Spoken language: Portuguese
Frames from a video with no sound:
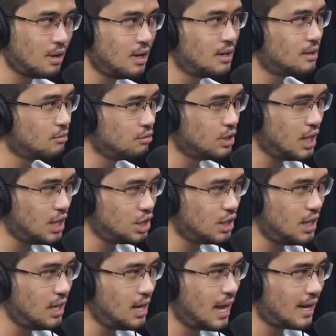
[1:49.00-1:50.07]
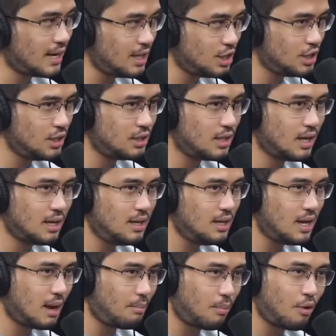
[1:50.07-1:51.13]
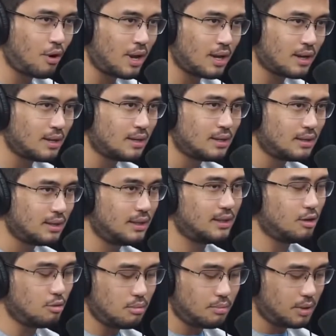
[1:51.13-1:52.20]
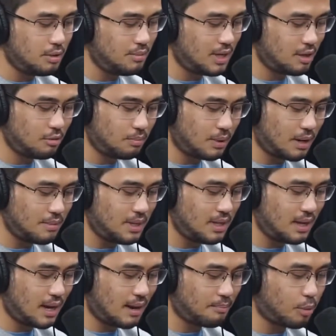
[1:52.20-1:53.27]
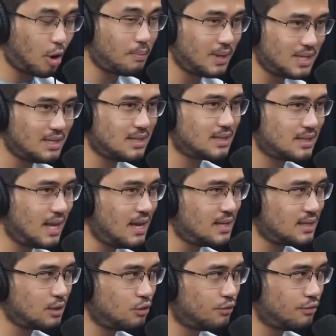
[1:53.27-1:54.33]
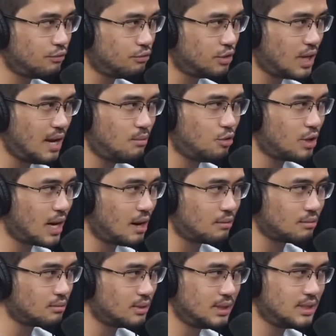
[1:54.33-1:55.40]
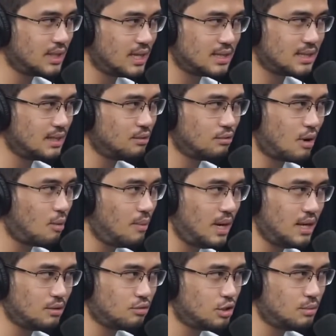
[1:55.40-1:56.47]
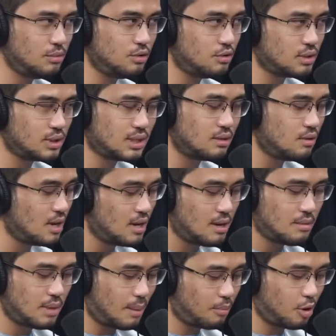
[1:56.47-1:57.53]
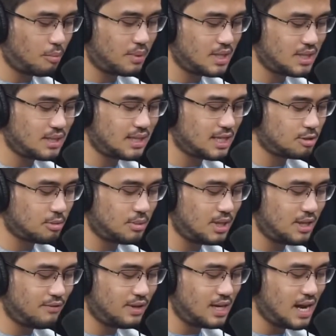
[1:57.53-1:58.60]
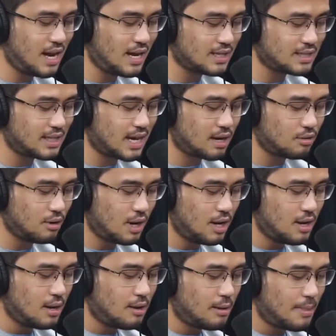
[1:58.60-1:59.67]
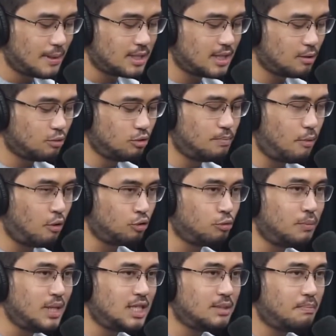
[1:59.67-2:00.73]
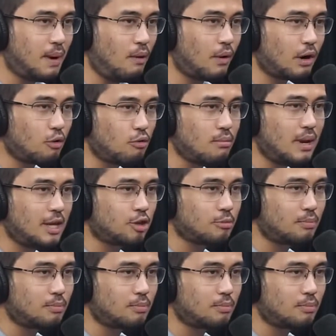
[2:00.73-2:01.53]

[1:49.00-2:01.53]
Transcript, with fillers: com gente que acredita e apoia. Né? Então, primeiro, para mim, a própria existência do fundo já é imoral. Esquecendo o aumento, diminuição, a própria existência para mim deveria ir a zero. Segundo ponto, principal argumento para